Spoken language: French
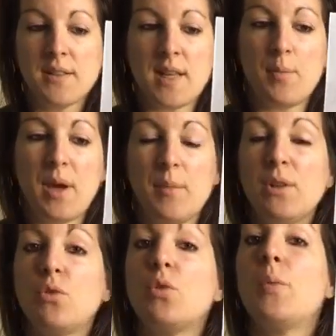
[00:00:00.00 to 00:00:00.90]
Ça
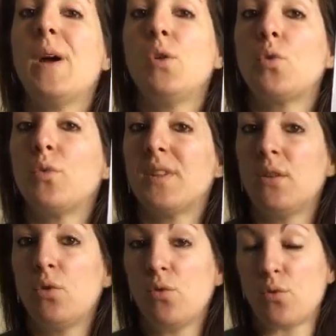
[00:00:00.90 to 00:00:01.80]
permet de ne pas le
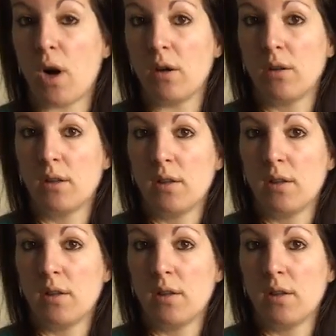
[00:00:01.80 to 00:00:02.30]
compter deux fois.